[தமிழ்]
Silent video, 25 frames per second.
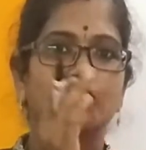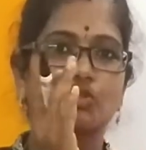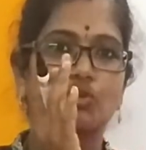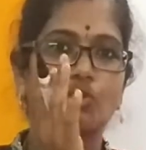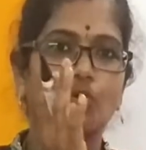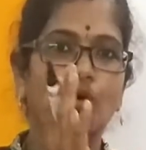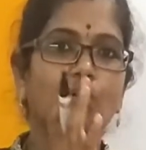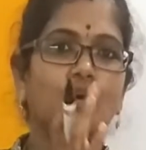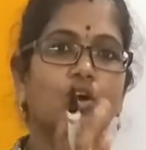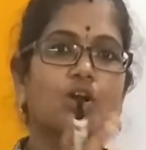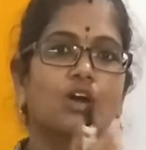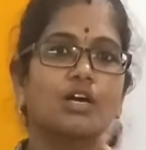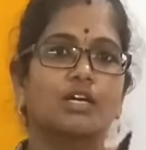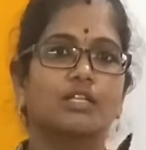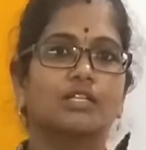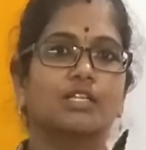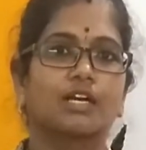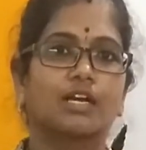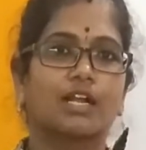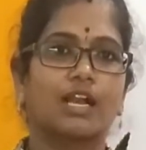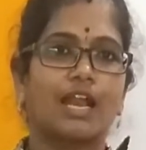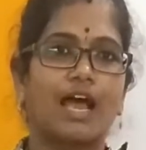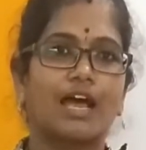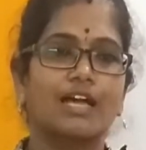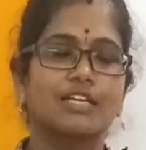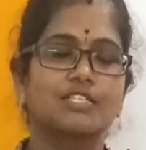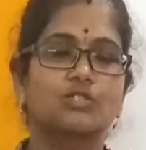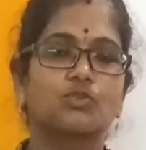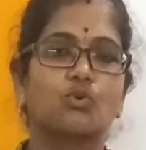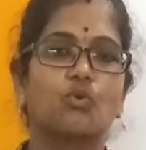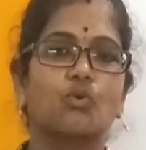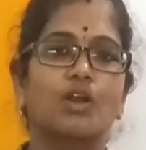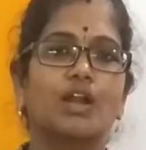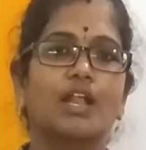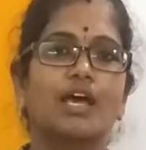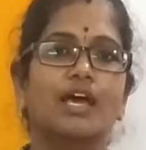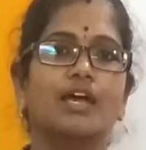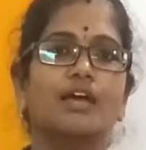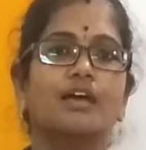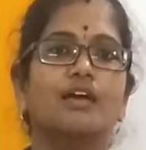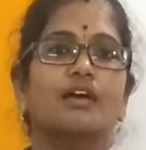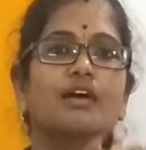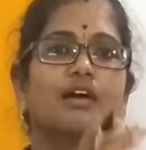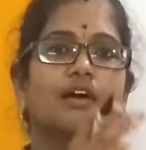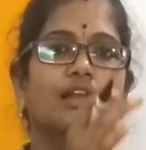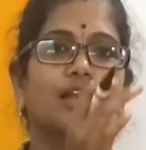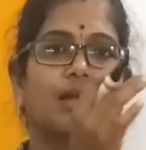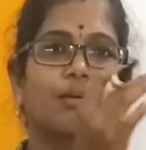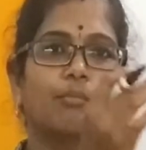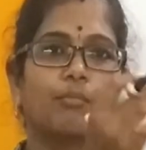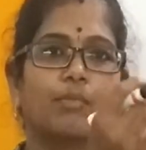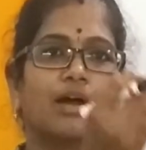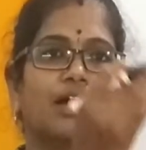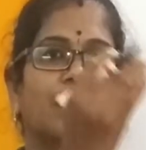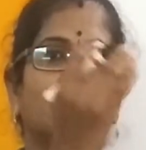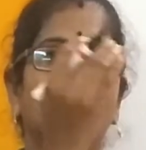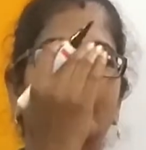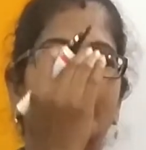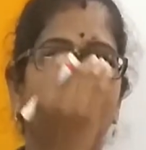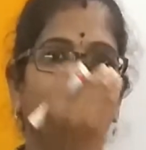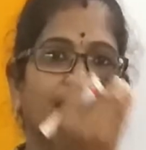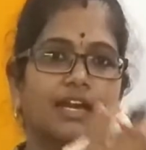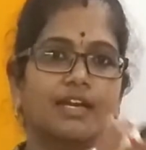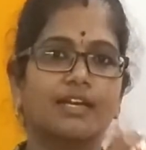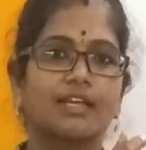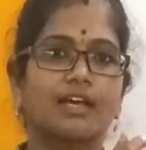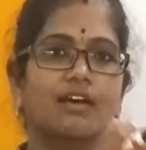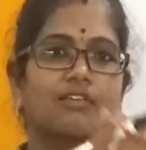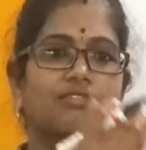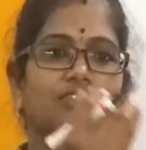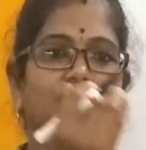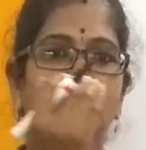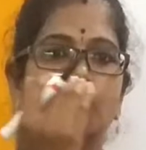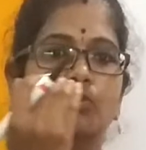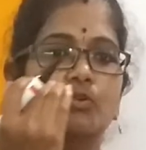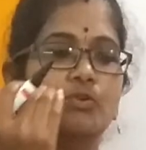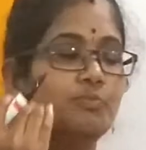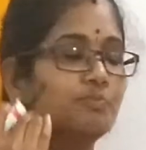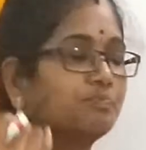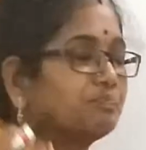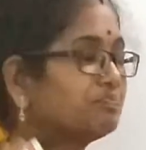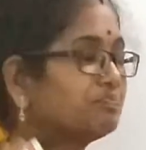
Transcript: ஸோ இந்த கிளாஸ்க்குள்ளே நம்ம டேட்டாவையும்